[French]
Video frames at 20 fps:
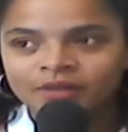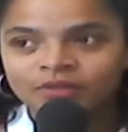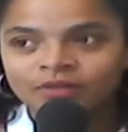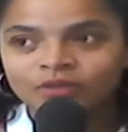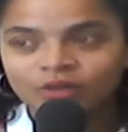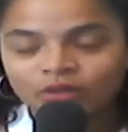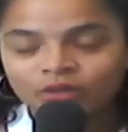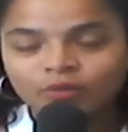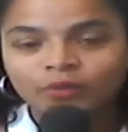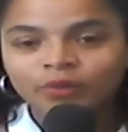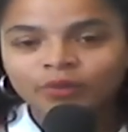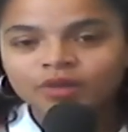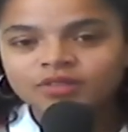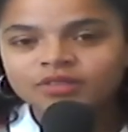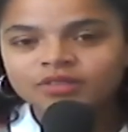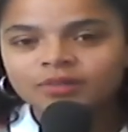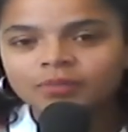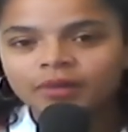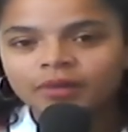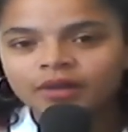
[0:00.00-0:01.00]
à ce moment-là,
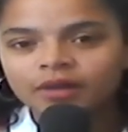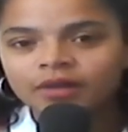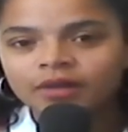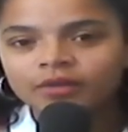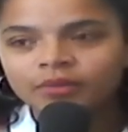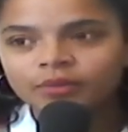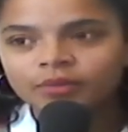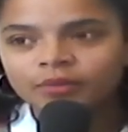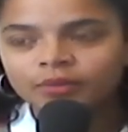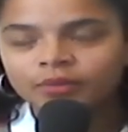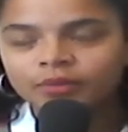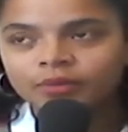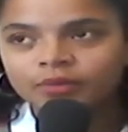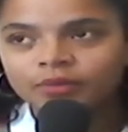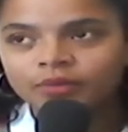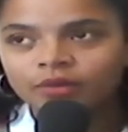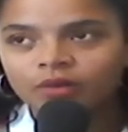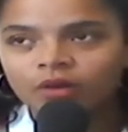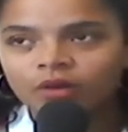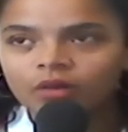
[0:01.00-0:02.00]
j'étais pas euh,
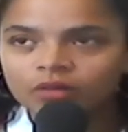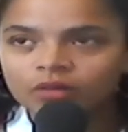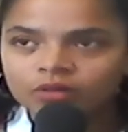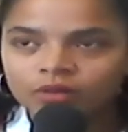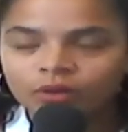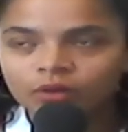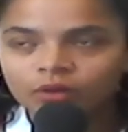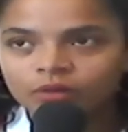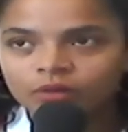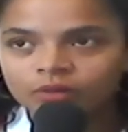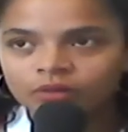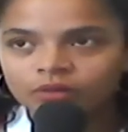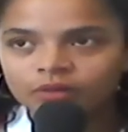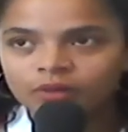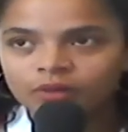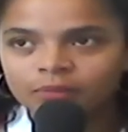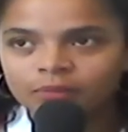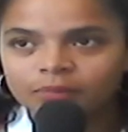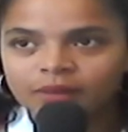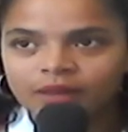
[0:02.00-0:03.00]
genre oh non,
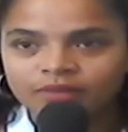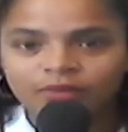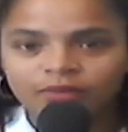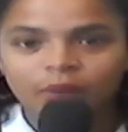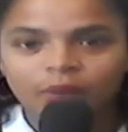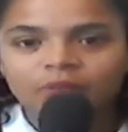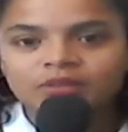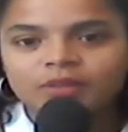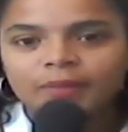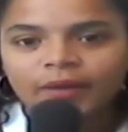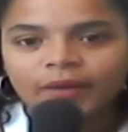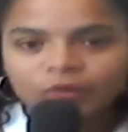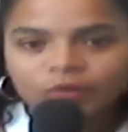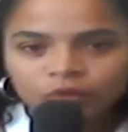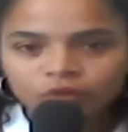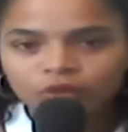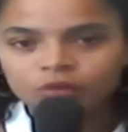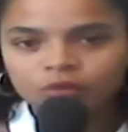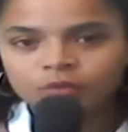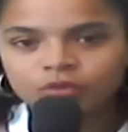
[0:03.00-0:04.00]
euh, un plat. Enfin, j'étais pas
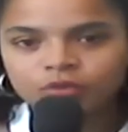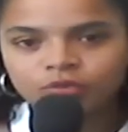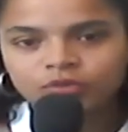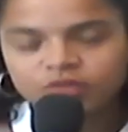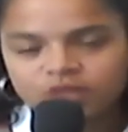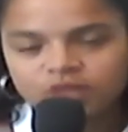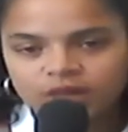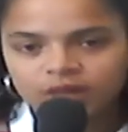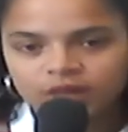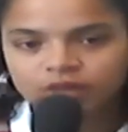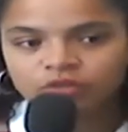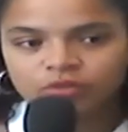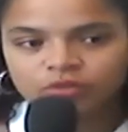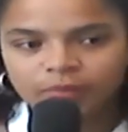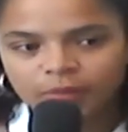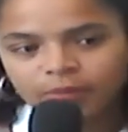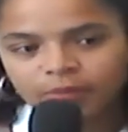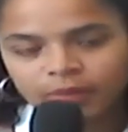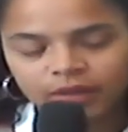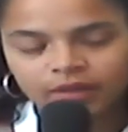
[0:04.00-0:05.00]
contente, mais je me suis dit allez, je vais
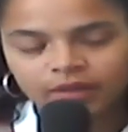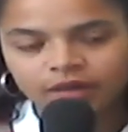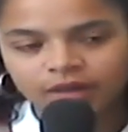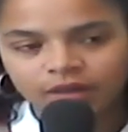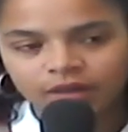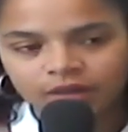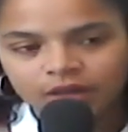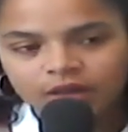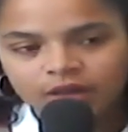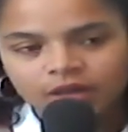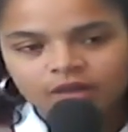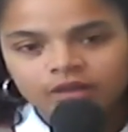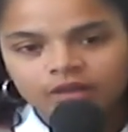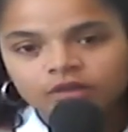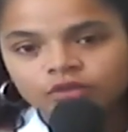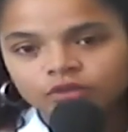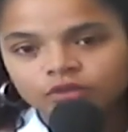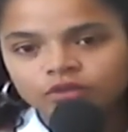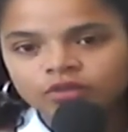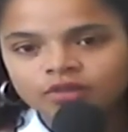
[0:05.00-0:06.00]
pas me plaindre là.
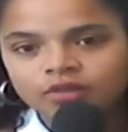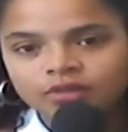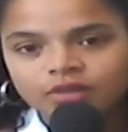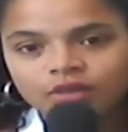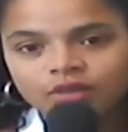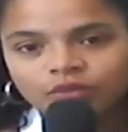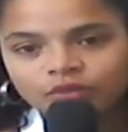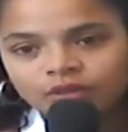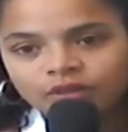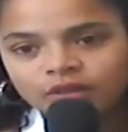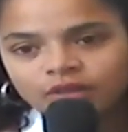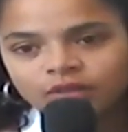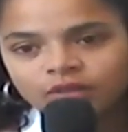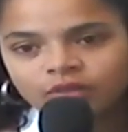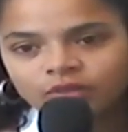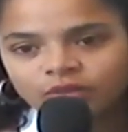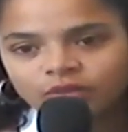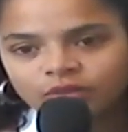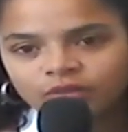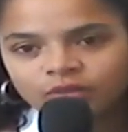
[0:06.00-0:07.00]
Dieu sait ce qu'il fait.
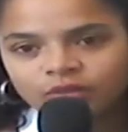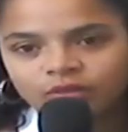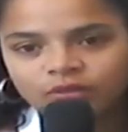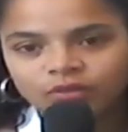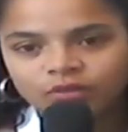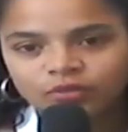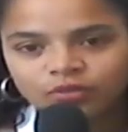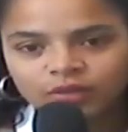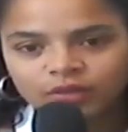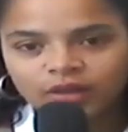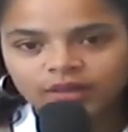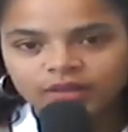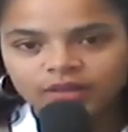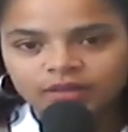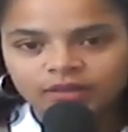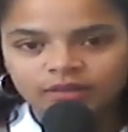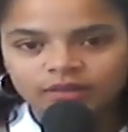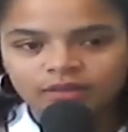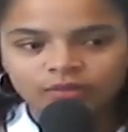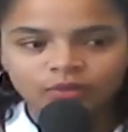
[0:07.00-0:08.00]
Euh, je vais
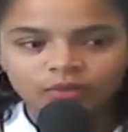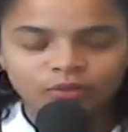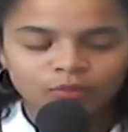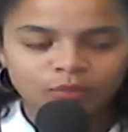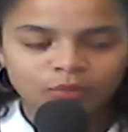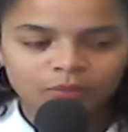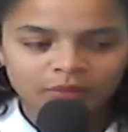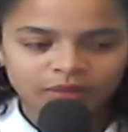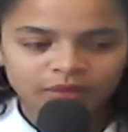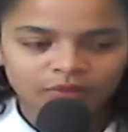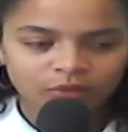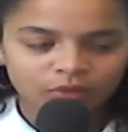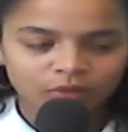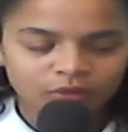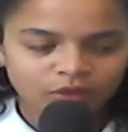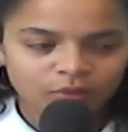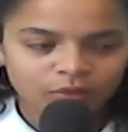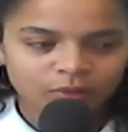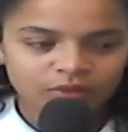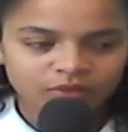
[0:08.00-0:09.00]
arrêter de me plaindre
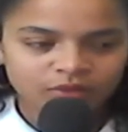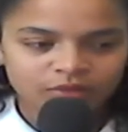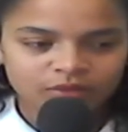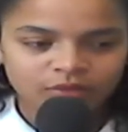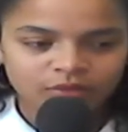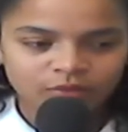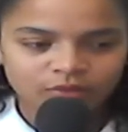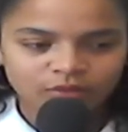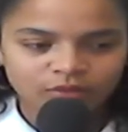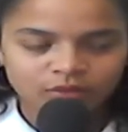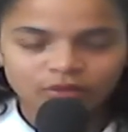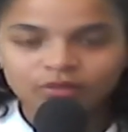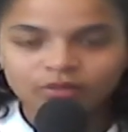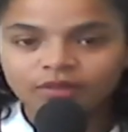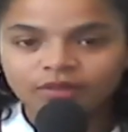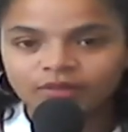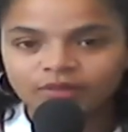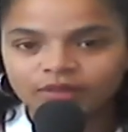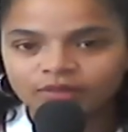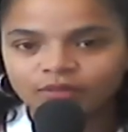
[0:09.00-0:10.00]
encore parce que sinon,
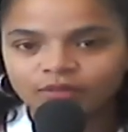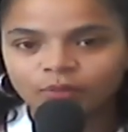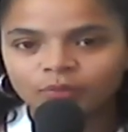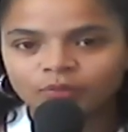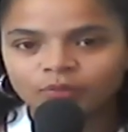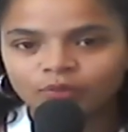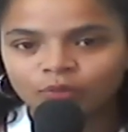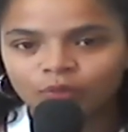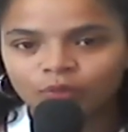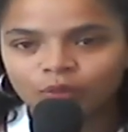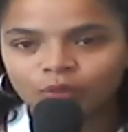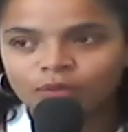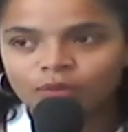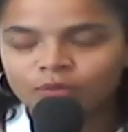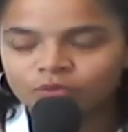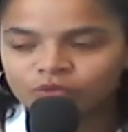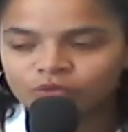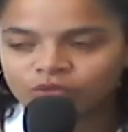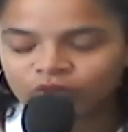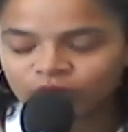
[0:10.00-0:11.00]
ça va le
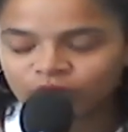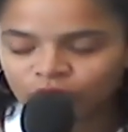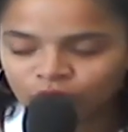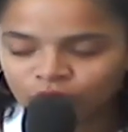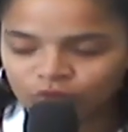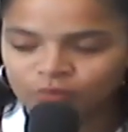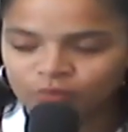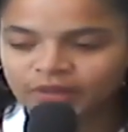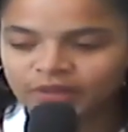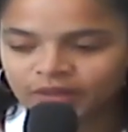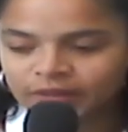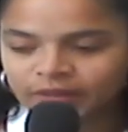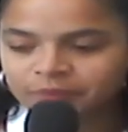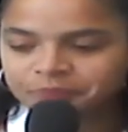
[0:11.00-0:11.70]
problème ne va faire que s'empirer.